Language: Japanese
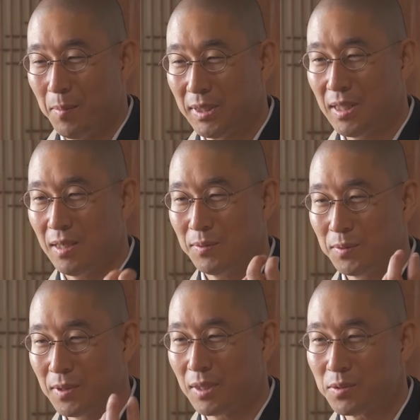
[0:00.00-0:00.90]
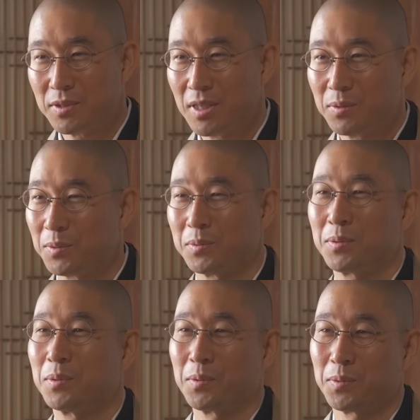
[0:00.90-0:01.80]
また復活してくる
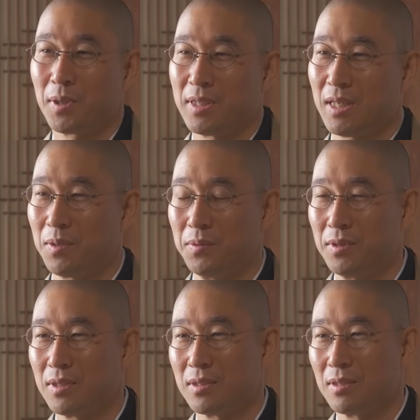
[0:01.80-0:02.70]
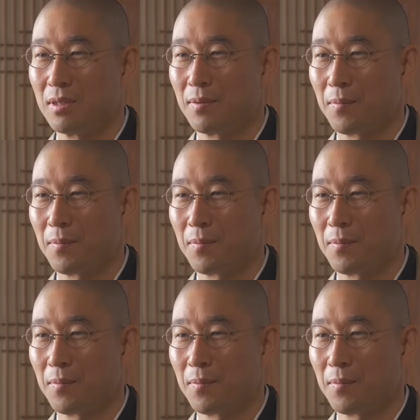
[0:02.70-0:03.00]
ことができるんです。